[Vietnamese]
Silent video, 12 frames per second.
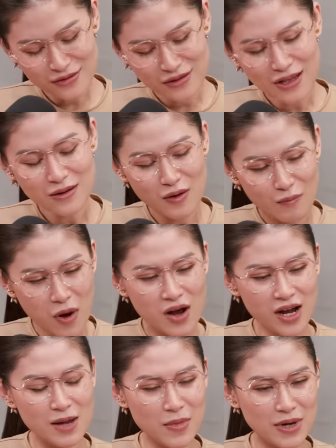Tức là
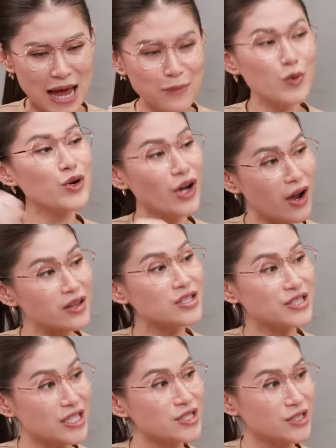khi mà đã muốn nói thì
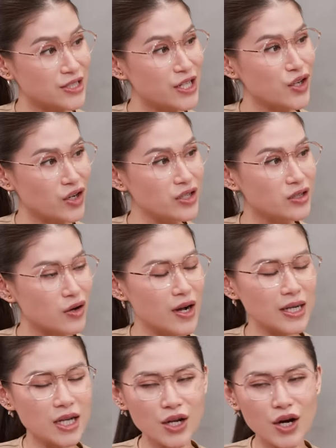sẽ sẽ nói được, có cách để